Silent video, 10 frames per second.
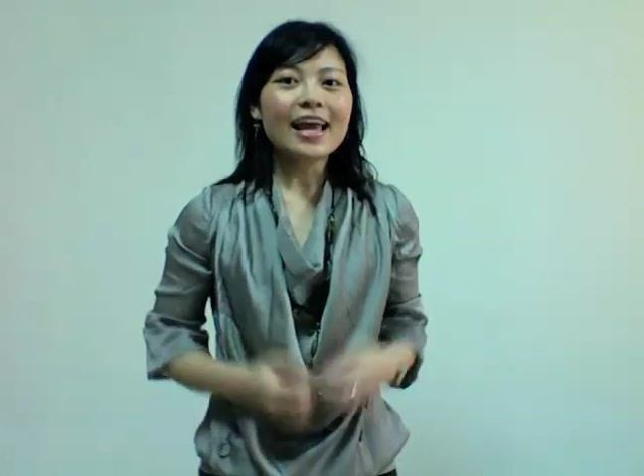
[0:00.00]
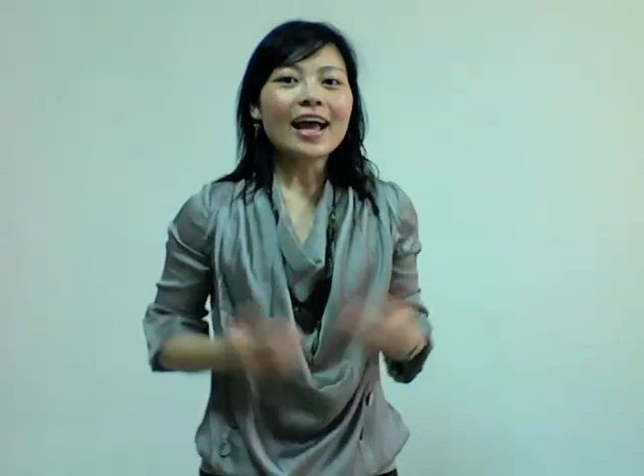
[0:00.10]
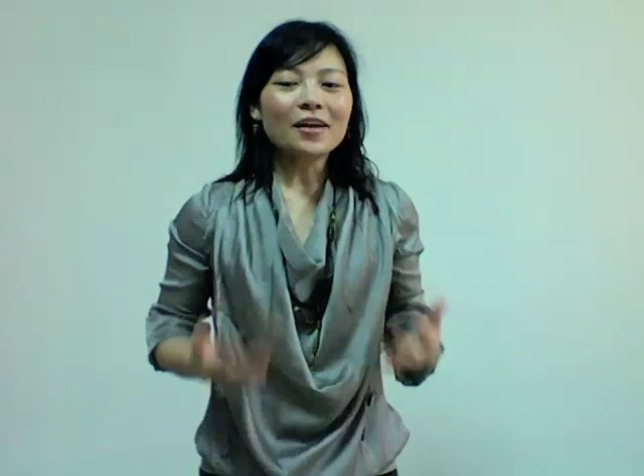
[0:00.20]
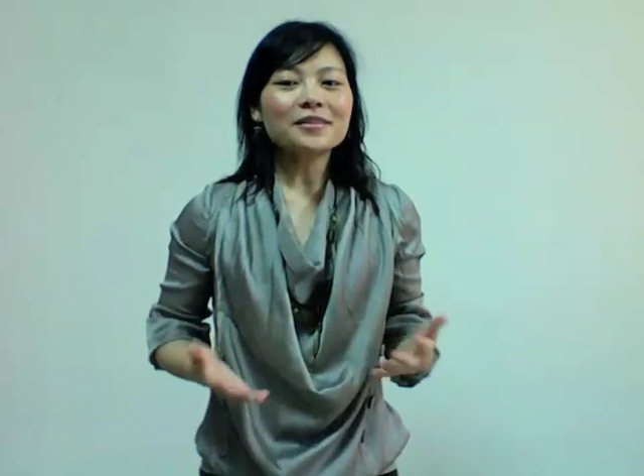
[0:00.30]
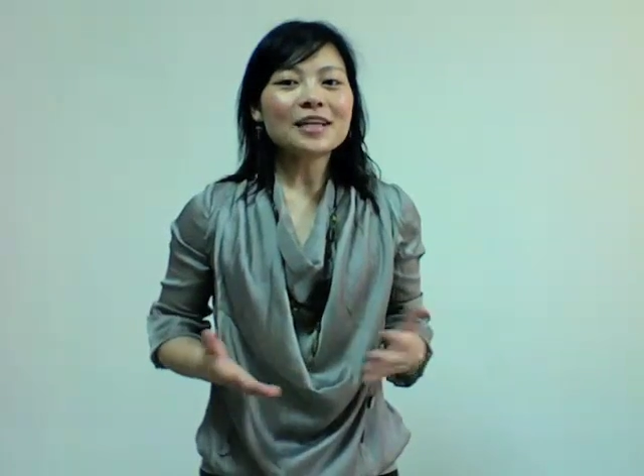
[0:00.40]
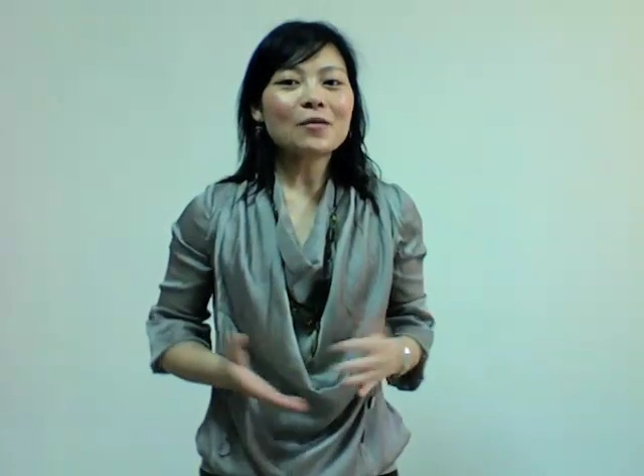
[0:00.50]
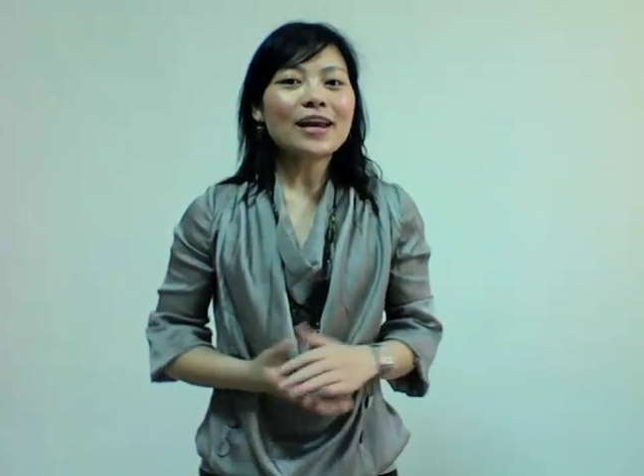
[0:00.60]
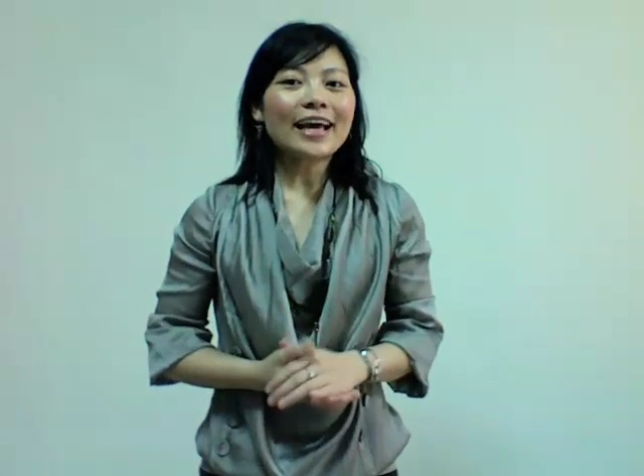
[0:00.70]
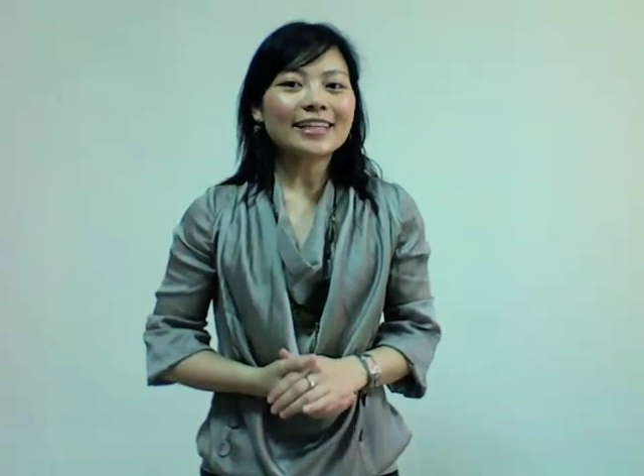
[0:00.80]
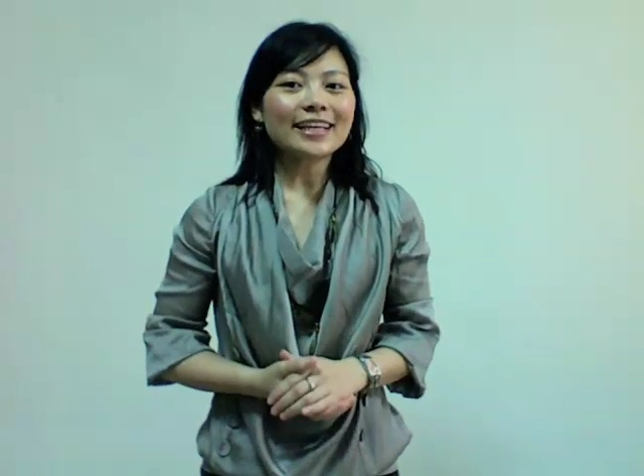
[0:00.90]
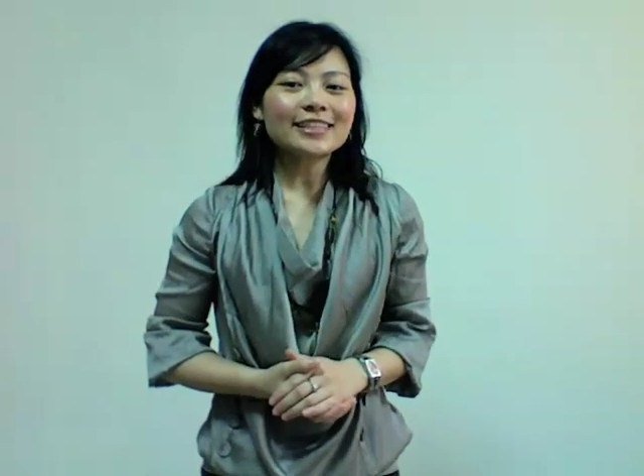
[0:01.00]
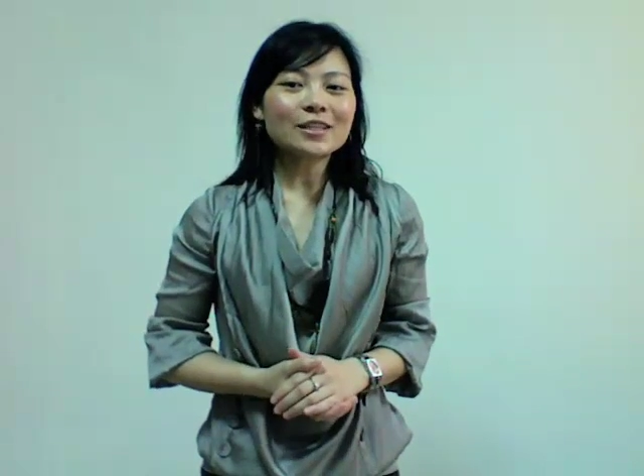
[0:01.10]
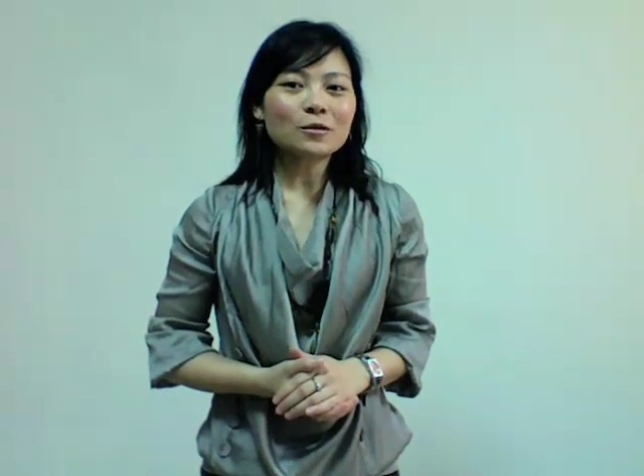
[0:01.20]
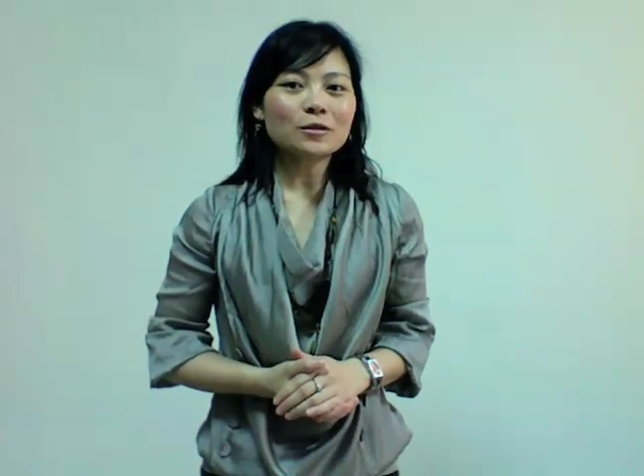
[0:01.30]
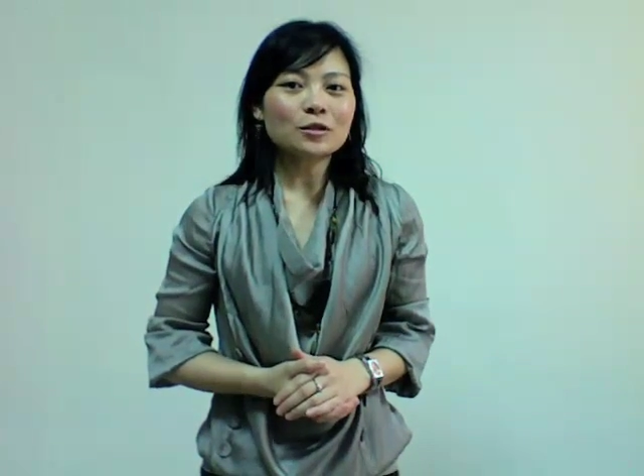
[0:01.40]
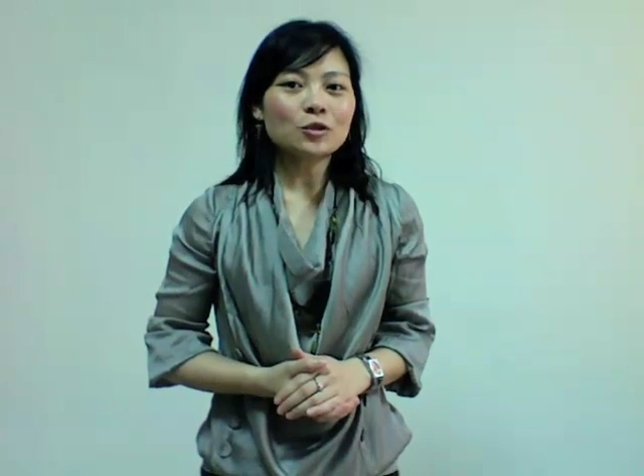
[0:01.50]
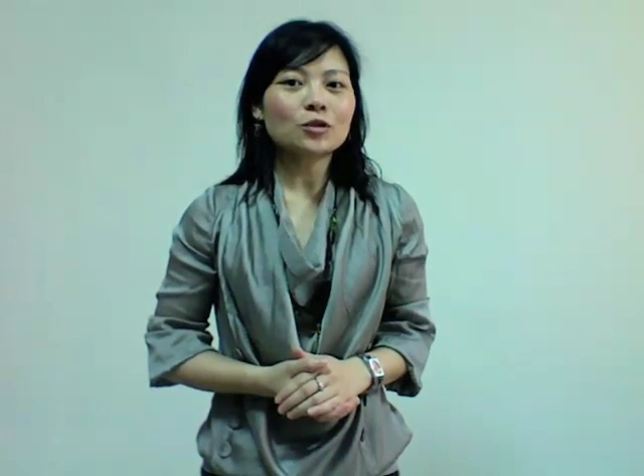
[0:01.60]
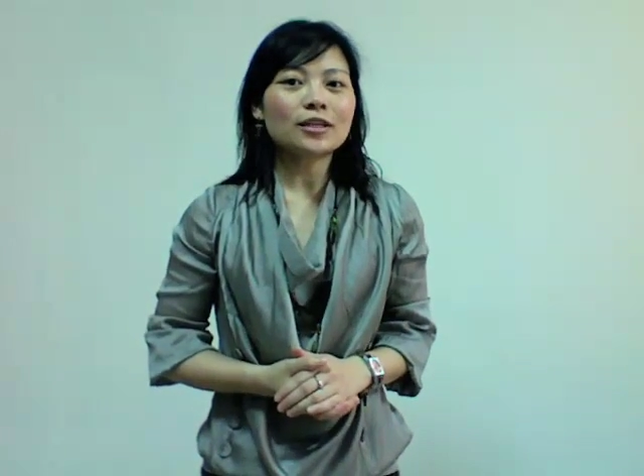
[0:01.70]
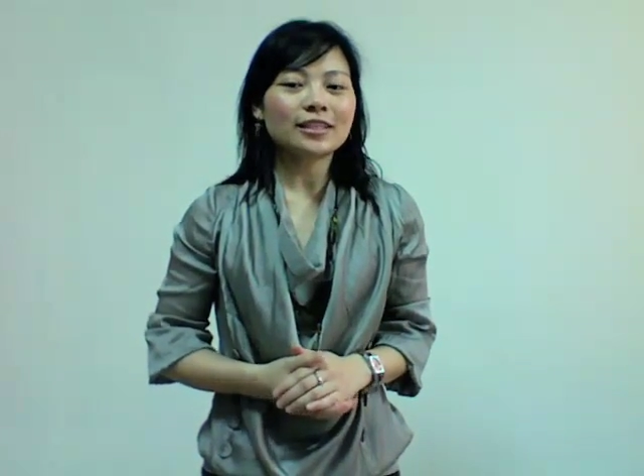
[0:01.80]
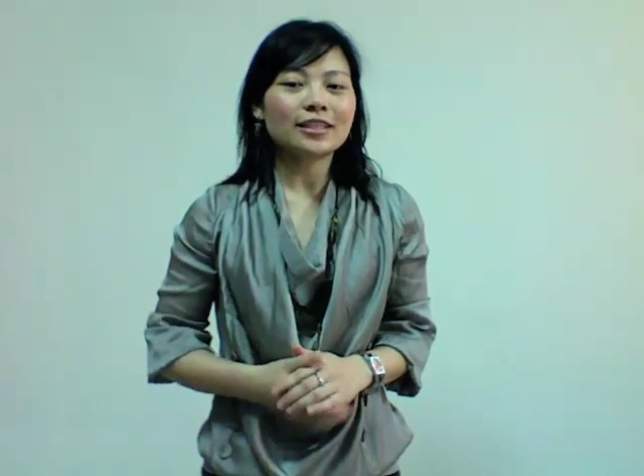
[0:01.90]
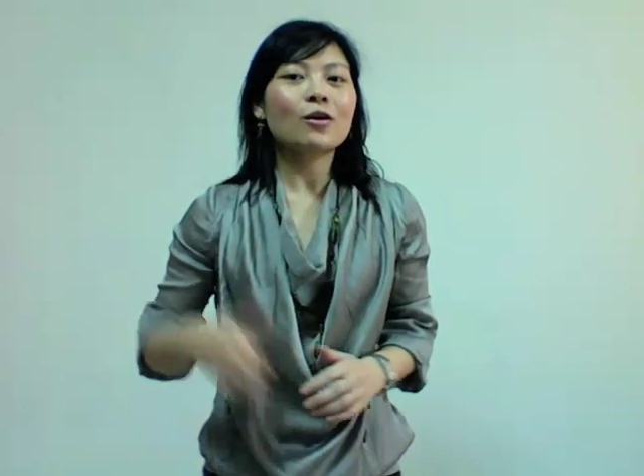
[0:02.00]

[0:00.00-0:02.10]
Hello，在未来，电信公司除了提